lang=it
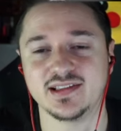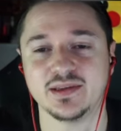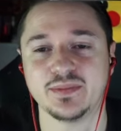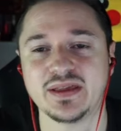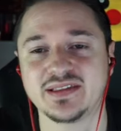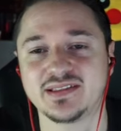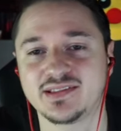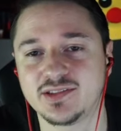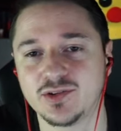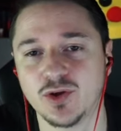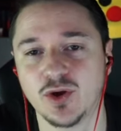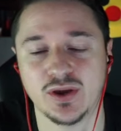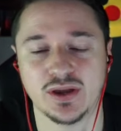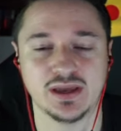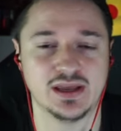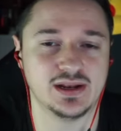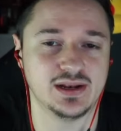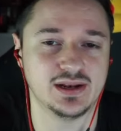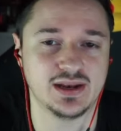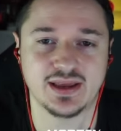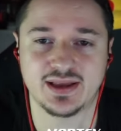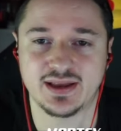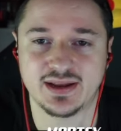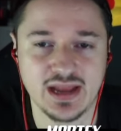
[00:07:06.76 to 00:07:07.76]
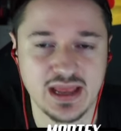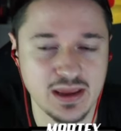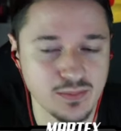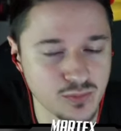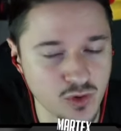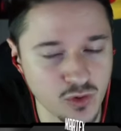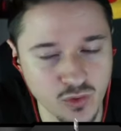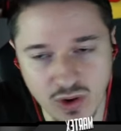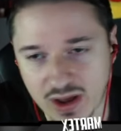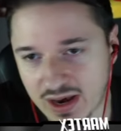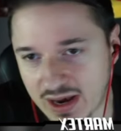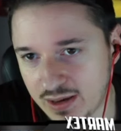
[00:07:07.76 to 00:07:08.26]
Ti sei messo sì. il
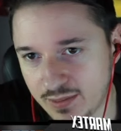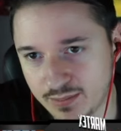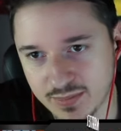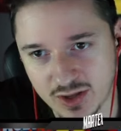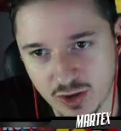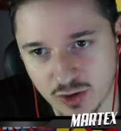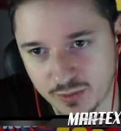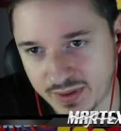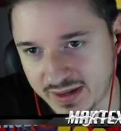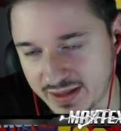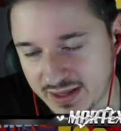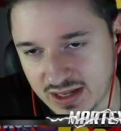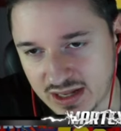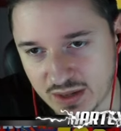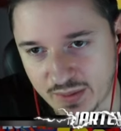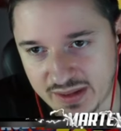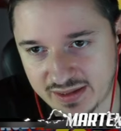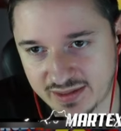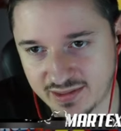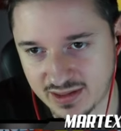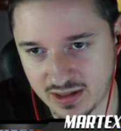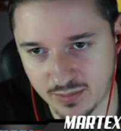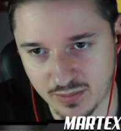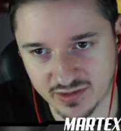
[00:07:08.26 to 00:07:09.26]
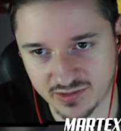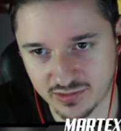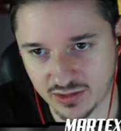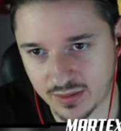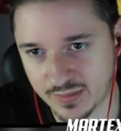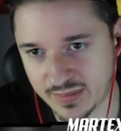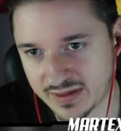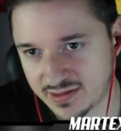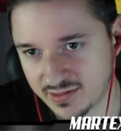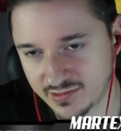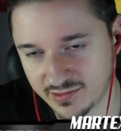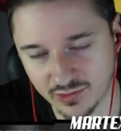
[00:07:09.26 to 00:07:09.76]
nickname uguale al mio praticamente, cambia
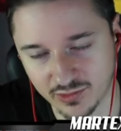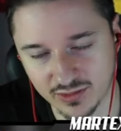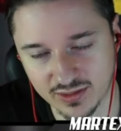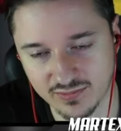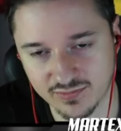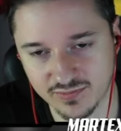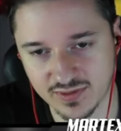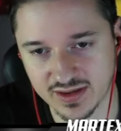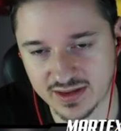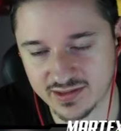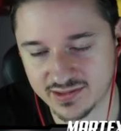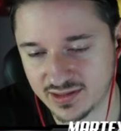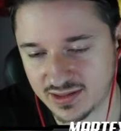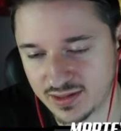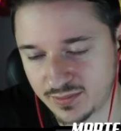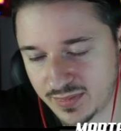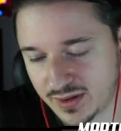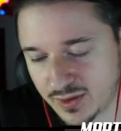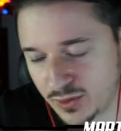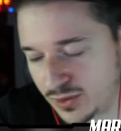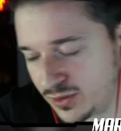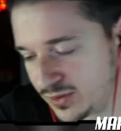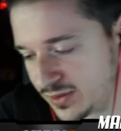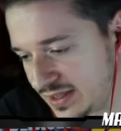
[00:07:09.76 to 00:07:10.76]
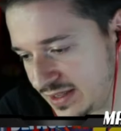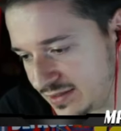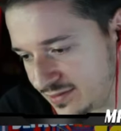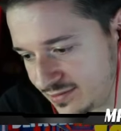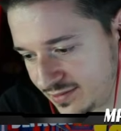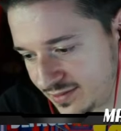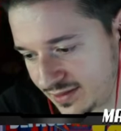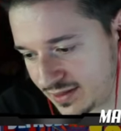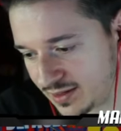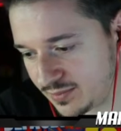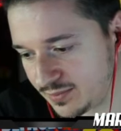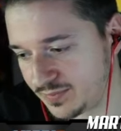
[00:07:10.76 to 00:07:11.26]
solamente sto TV che sarebbe quello di
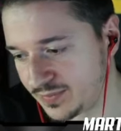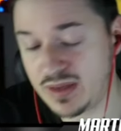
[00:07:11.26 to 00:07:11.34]
Instagram.